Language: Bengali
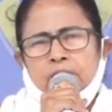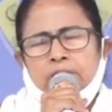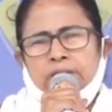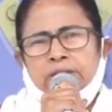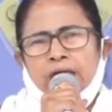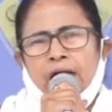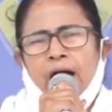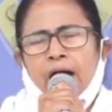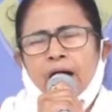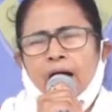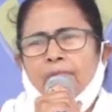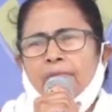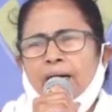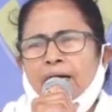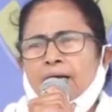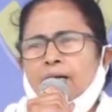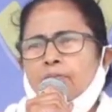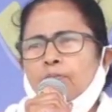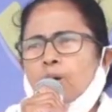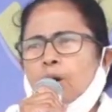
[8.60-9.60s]
যা
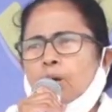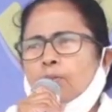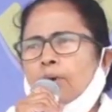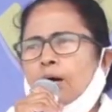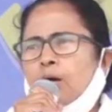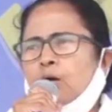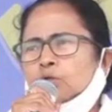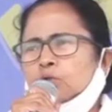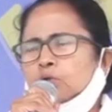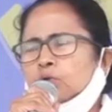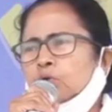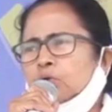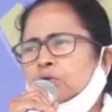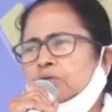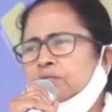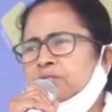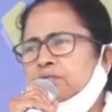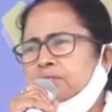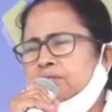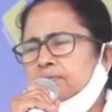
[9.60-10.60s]
আমাকে মর্মাহত
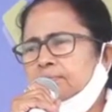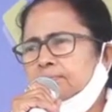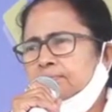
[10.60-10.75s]
করেছে